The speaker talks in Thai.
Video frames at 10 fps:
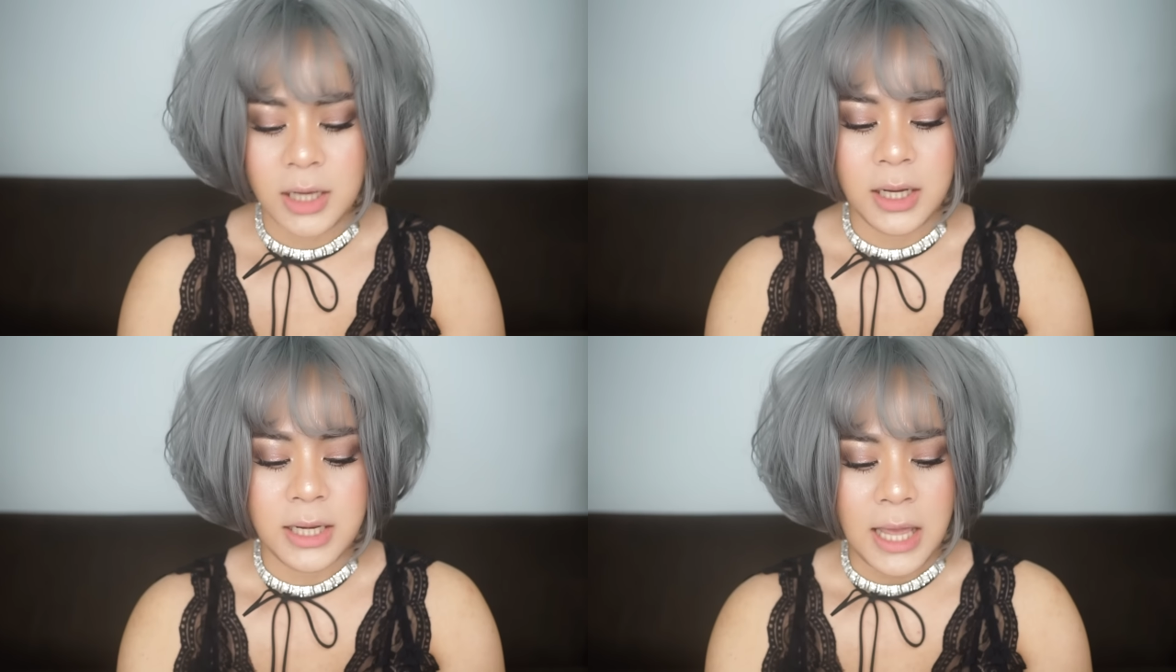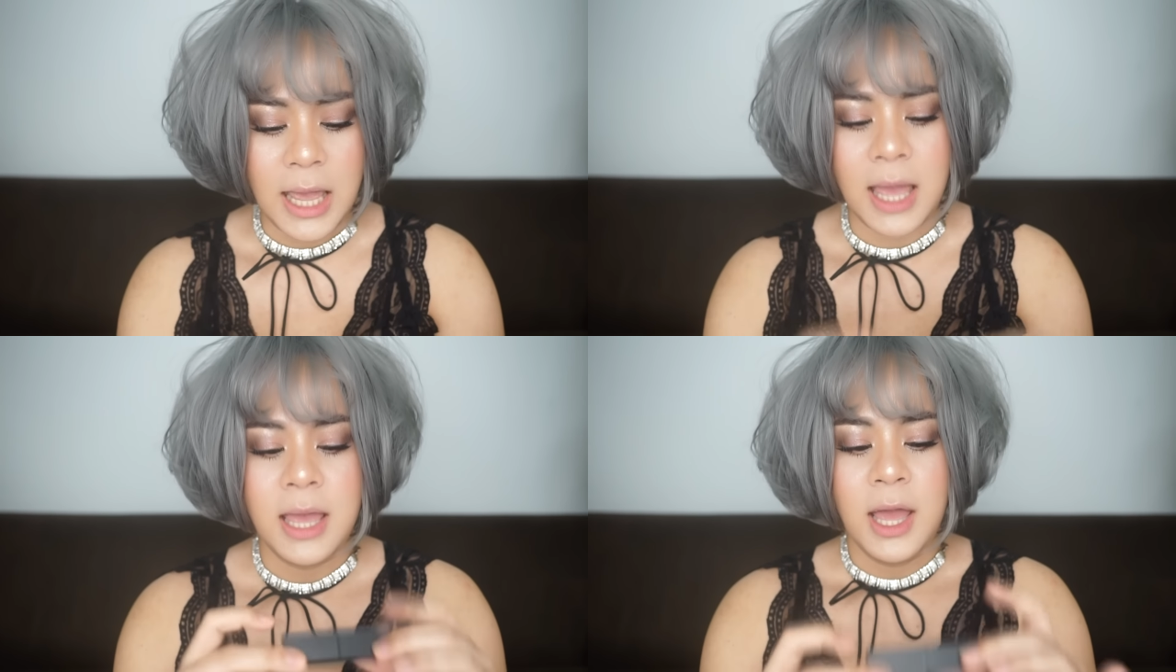เลยนะ
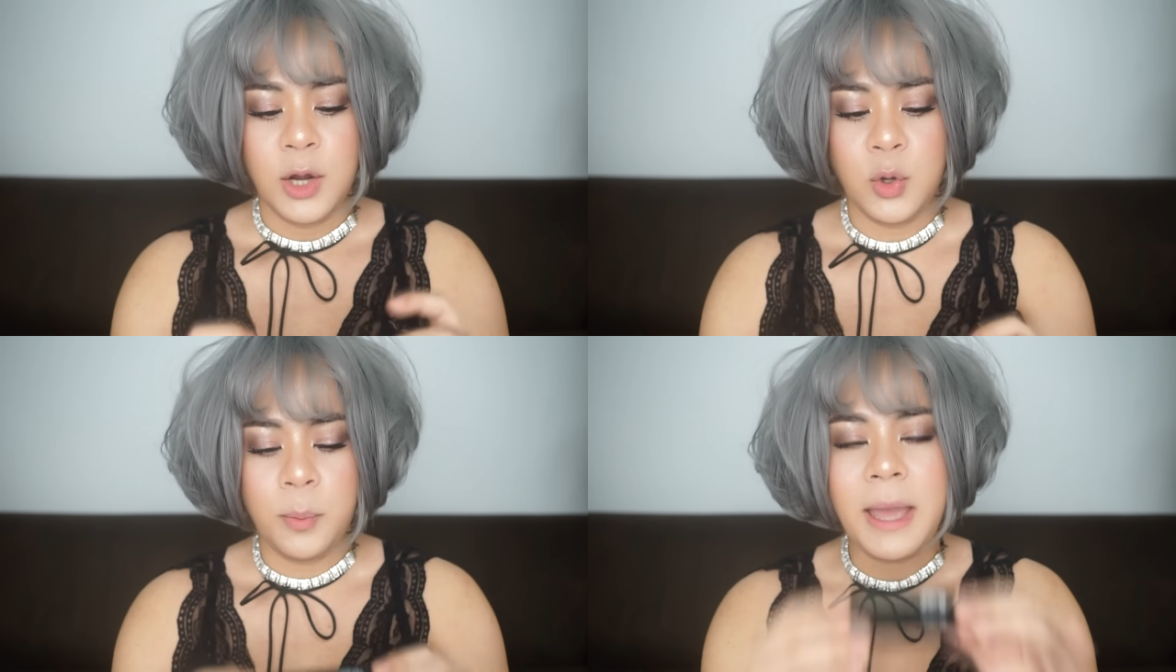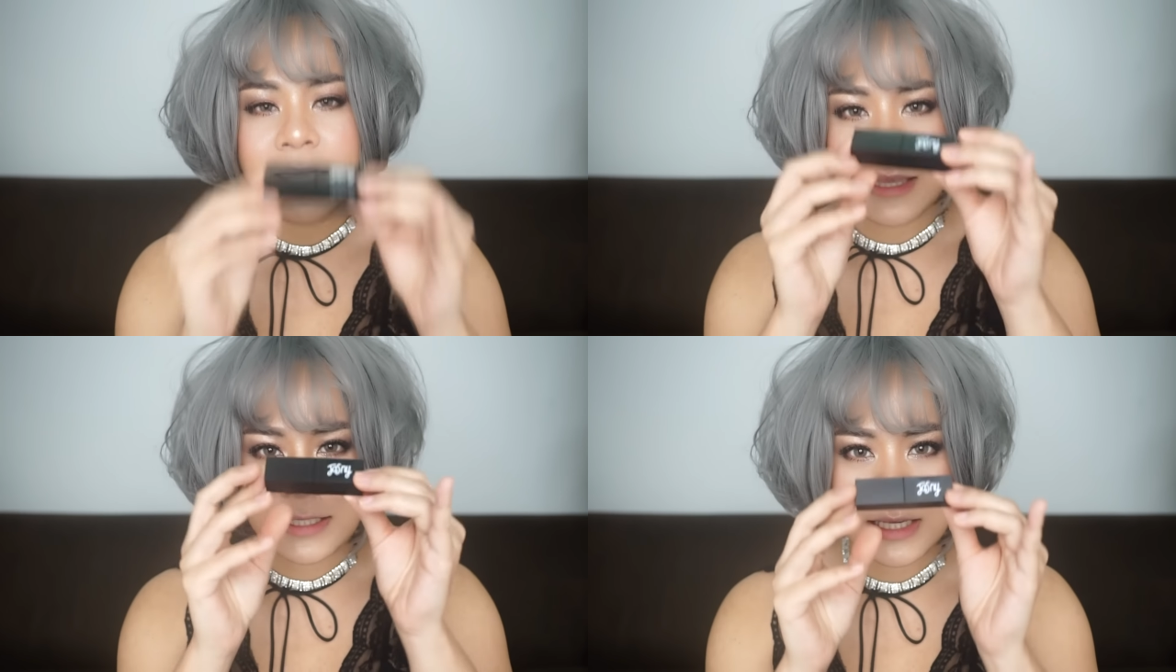อ่ะดูแพ็ก
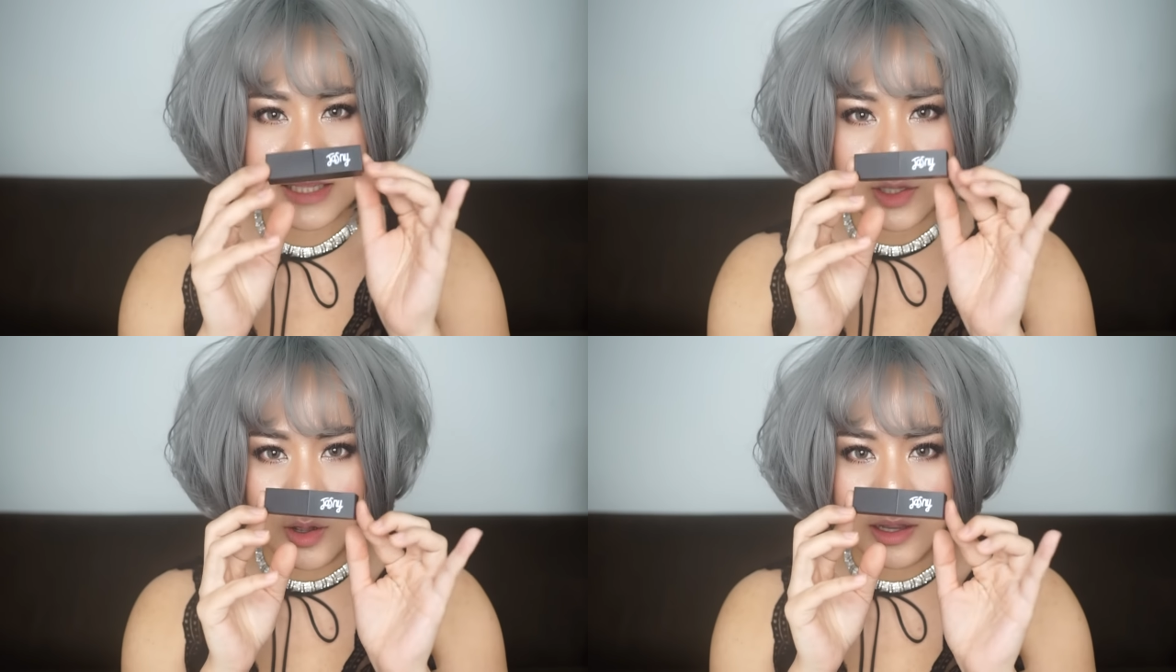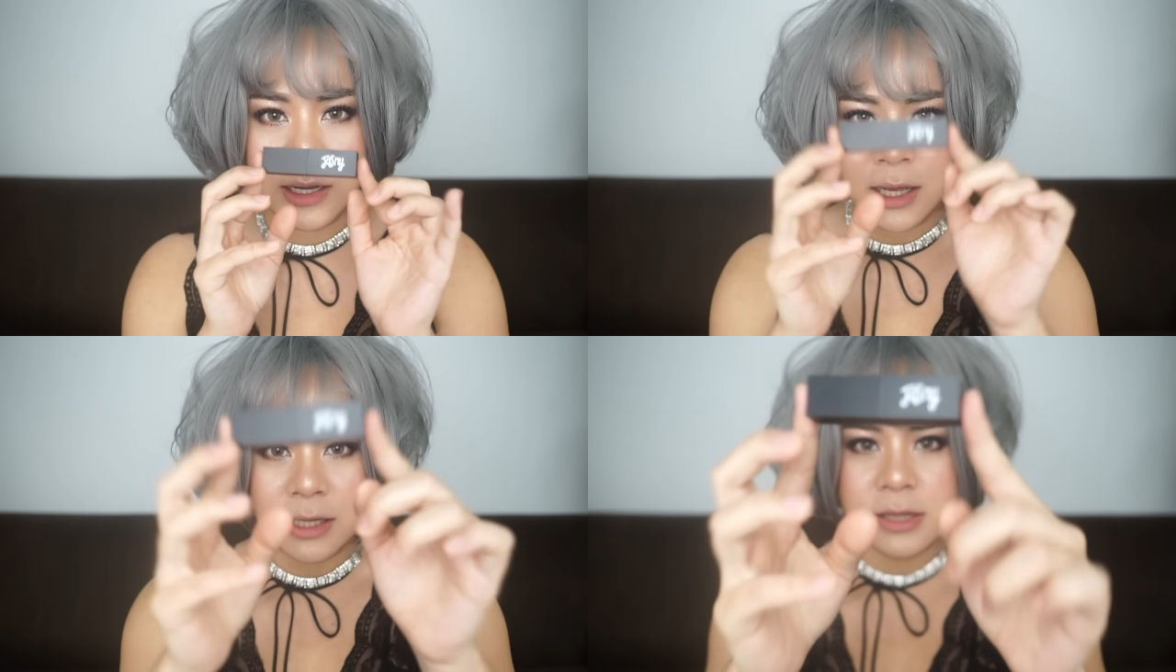เกจจิ้งกันก่อนนะคะที่